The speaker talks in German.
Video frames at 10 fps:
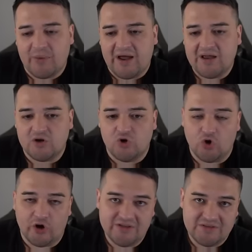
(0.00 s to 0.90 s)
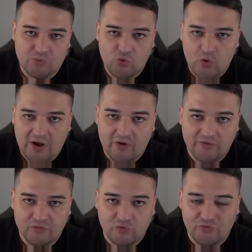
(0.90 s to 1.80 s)
bei
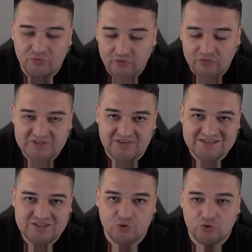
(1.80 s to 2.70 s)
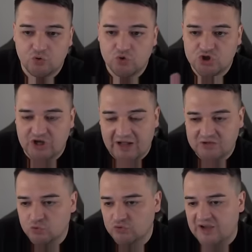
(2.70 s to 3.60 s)
Neudepoteröffnung 25 Euro
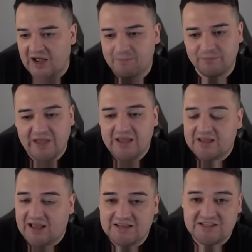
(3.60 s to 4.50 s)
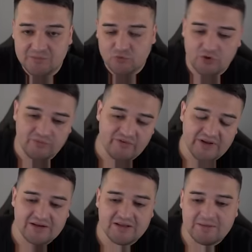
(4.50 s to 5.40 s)
Startguthaben. Kann ich jedem nur
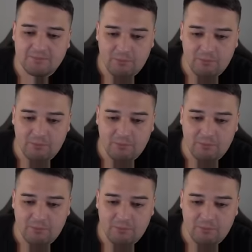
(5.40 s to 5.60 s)
empfehlen.